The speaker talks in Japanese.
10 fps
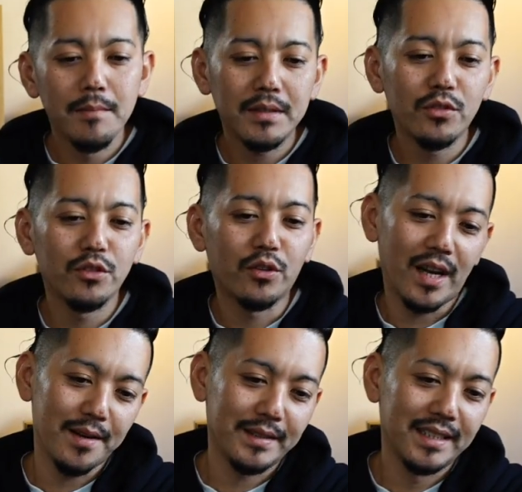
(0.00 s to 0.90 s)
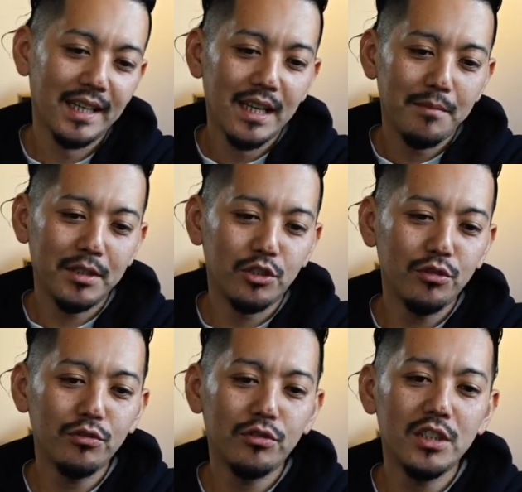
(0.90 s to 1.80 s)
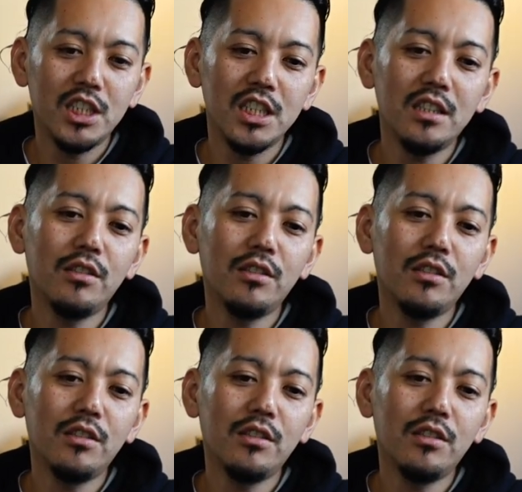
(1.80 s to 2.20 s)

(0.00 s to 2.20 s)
まあ、そういうのがあります、まあ、16日っ